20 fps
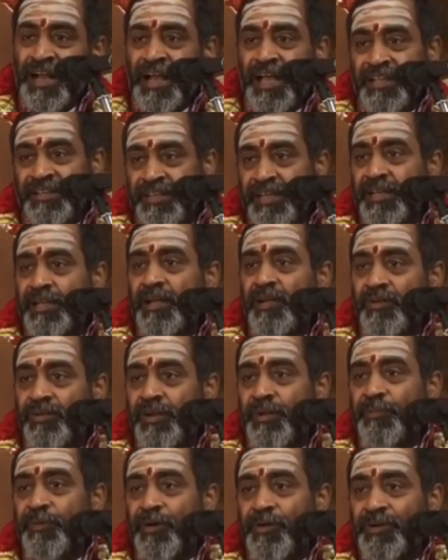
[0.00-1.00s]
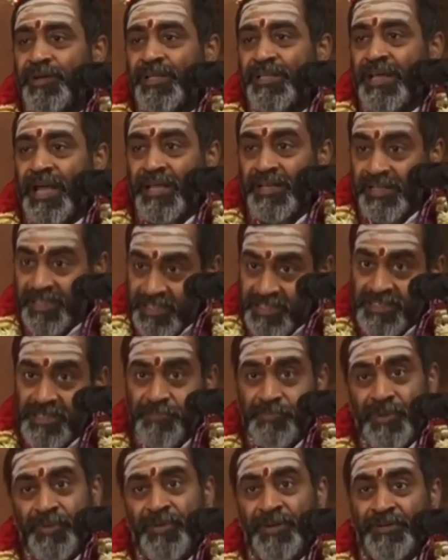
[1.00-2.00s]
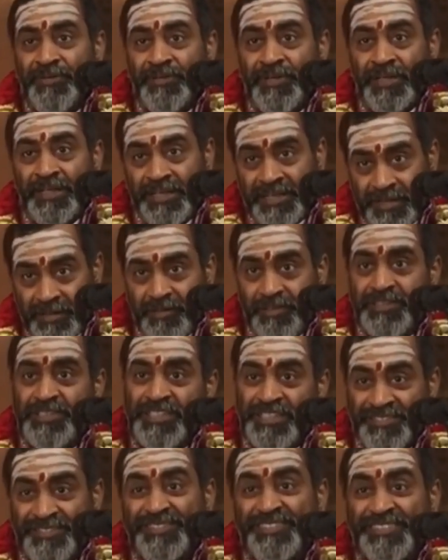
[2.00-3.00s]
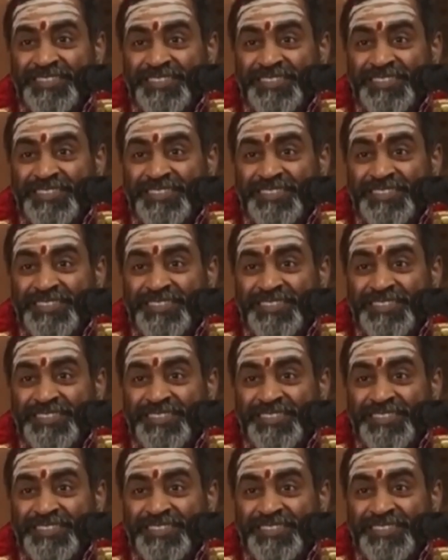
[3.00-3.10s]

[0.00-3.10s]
ఆయన దగ్గరికి వెళ్ళినా బాగుండేది ఆయన ఏదో చెప్పేవాడు నేను ఇక్కడికి వచ్చాను